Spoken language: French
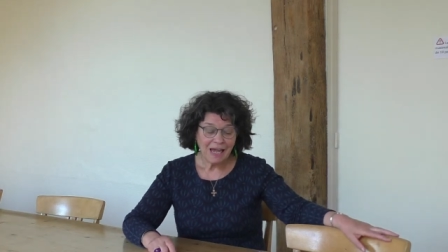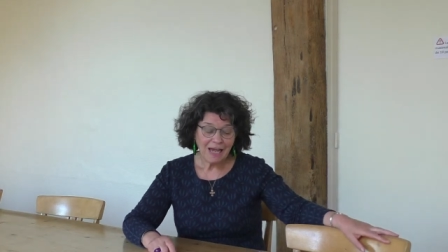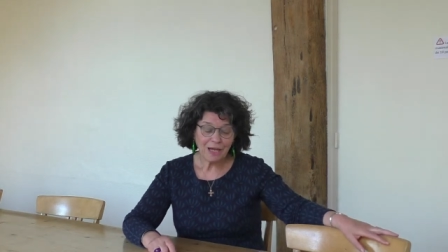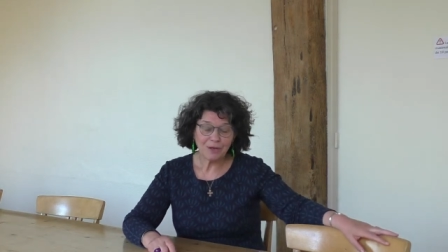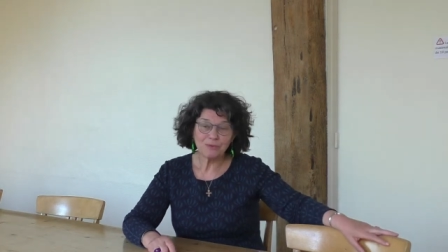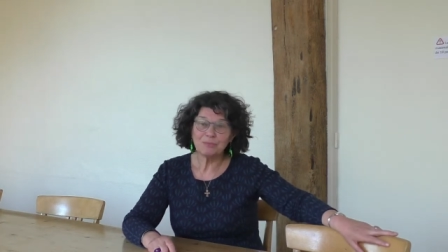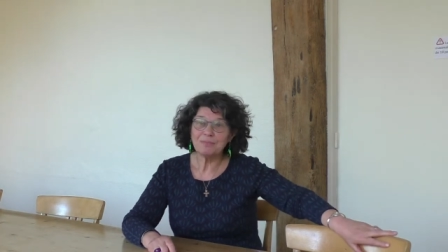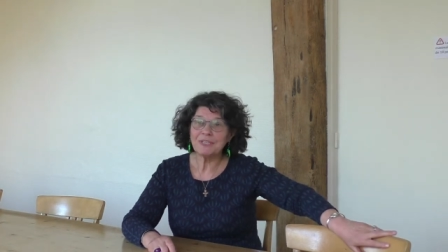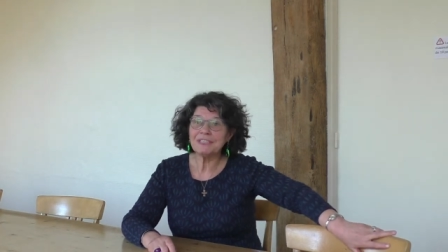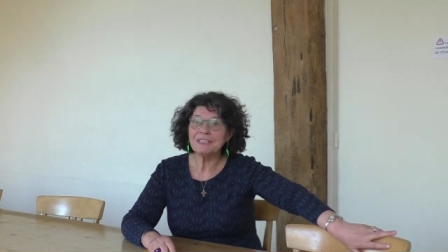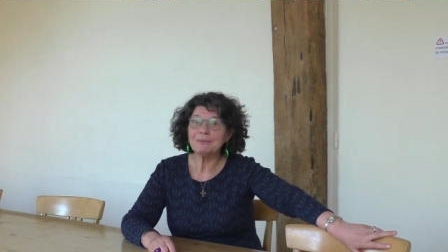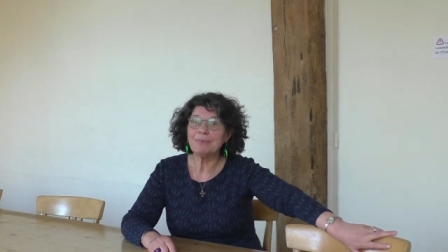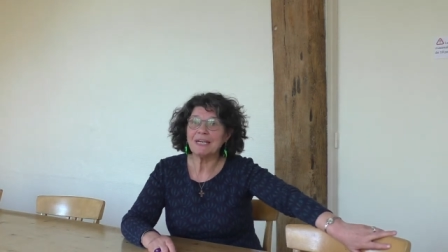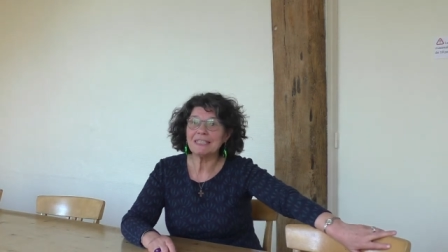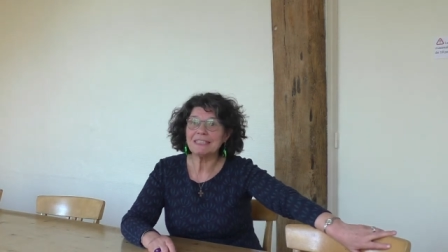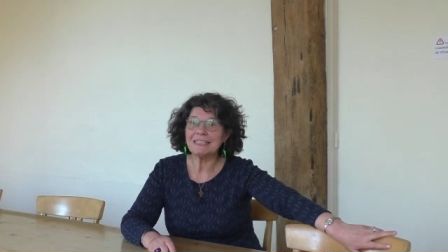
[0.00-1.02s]
Accompagnés
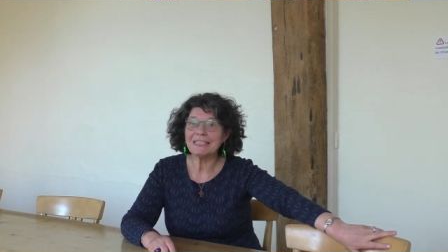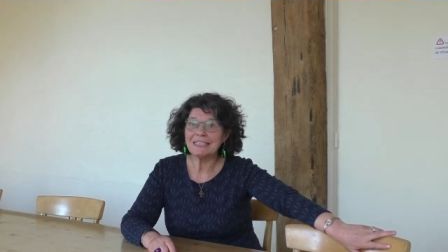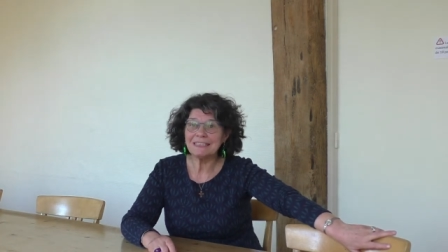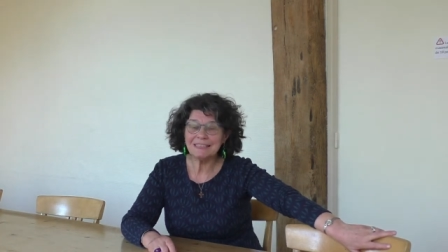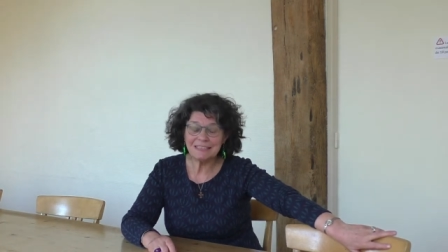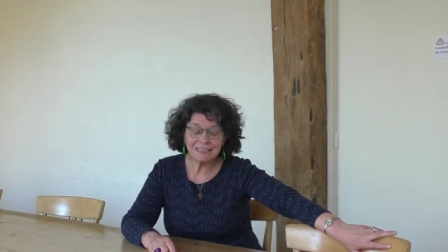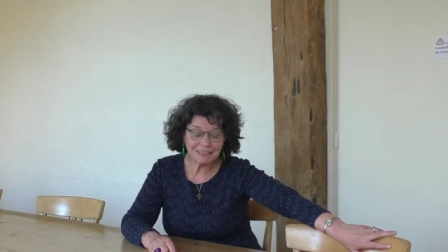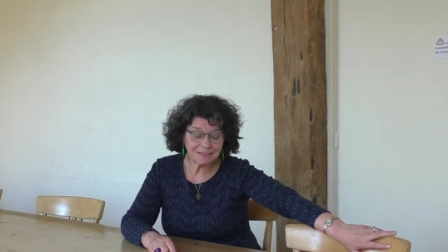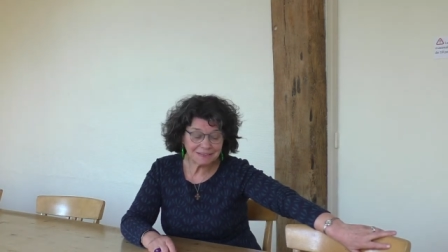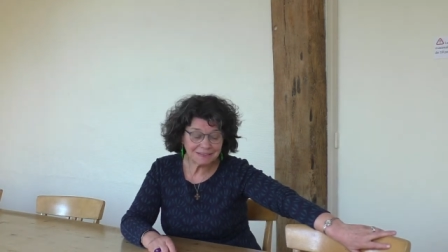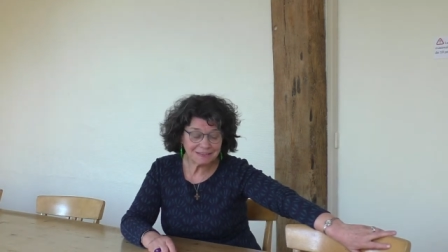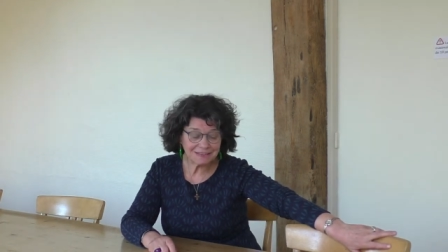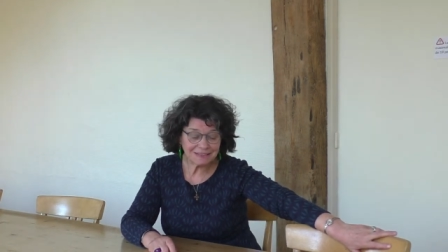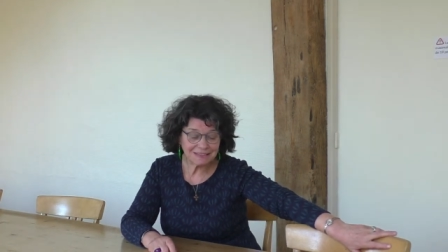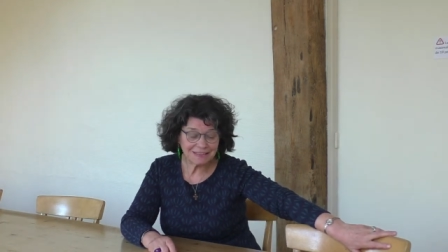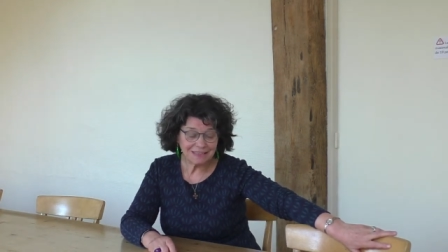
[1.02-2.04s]
par des chrétiens,
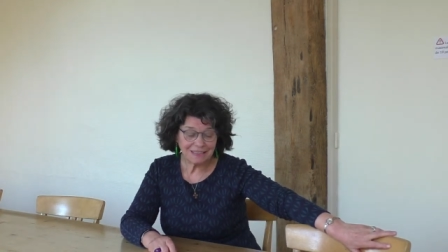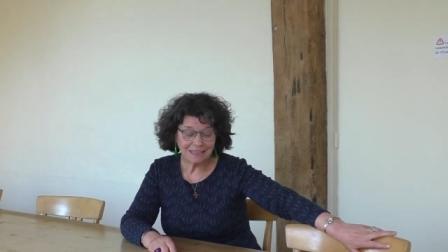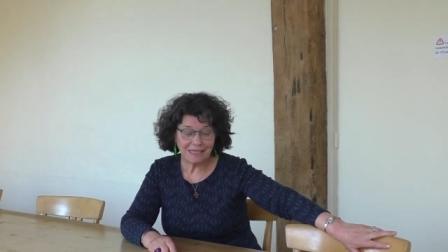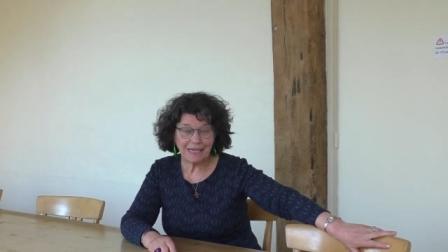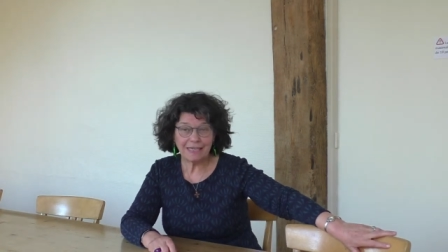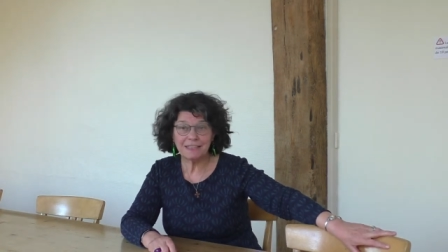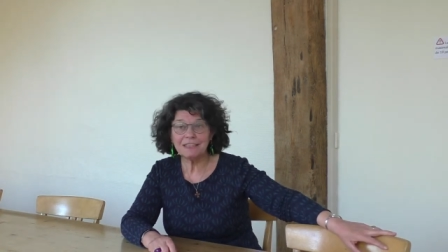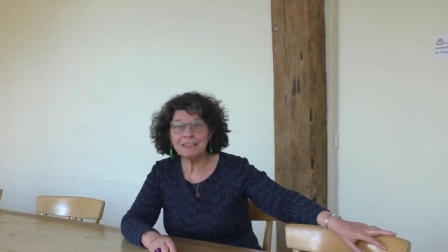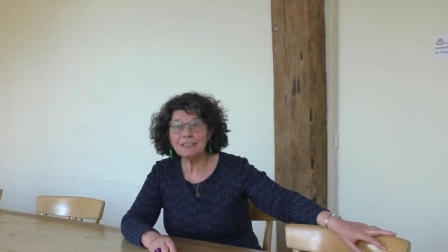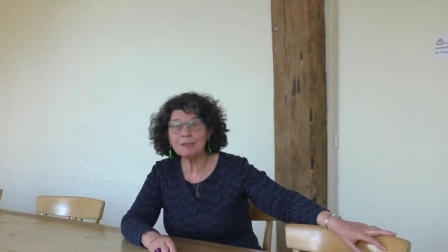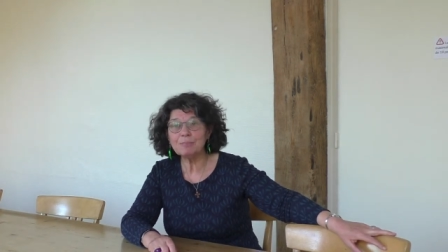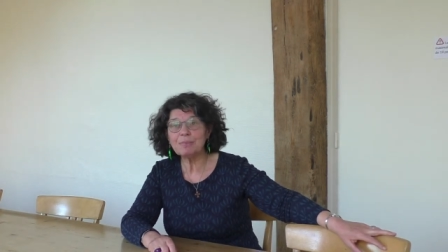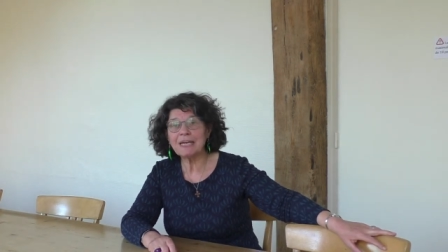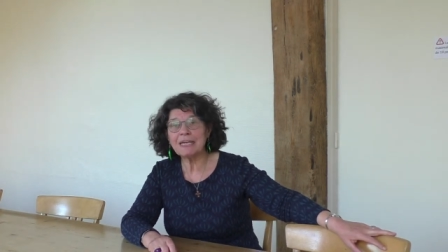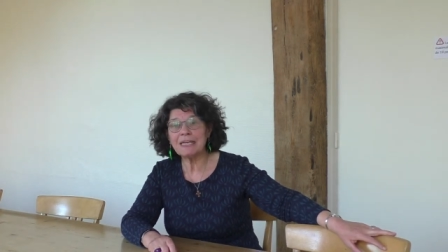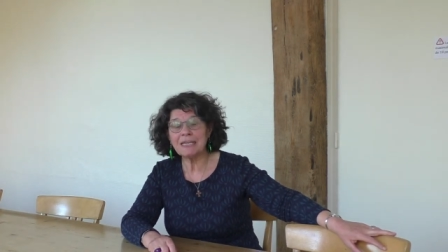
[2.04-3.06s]
laïcs,
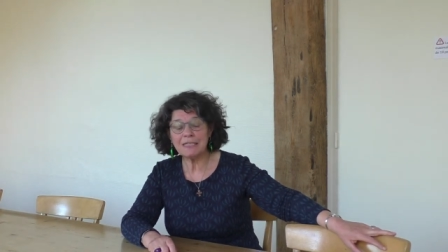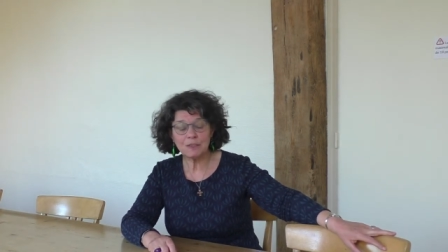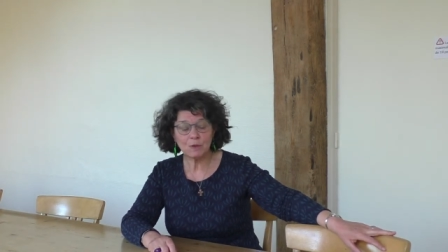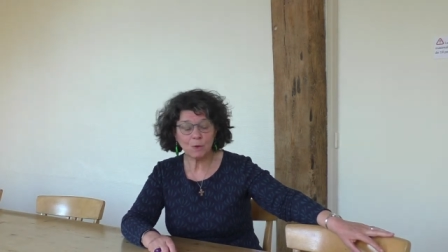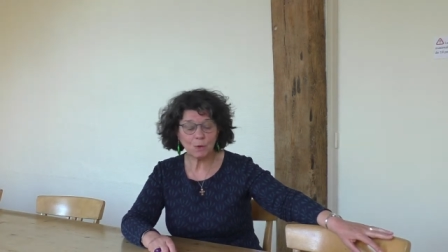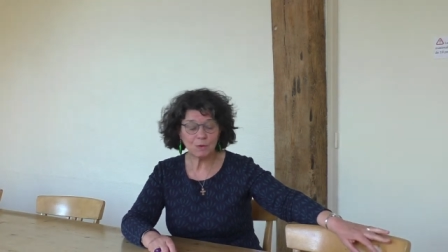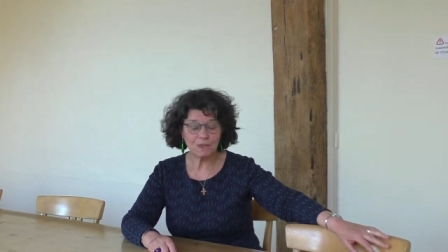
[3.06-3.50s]
prêtres,